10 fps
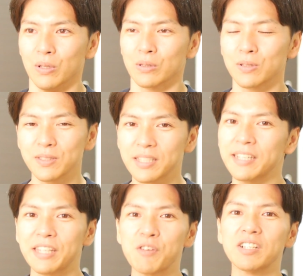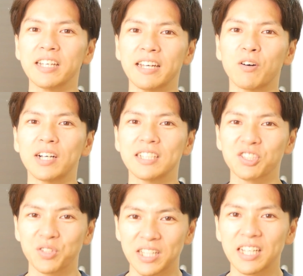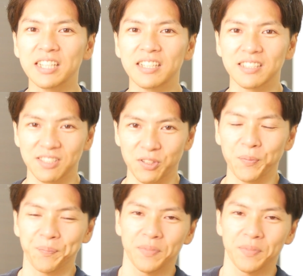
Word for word: 突然電話でお話をいただいたんですよ。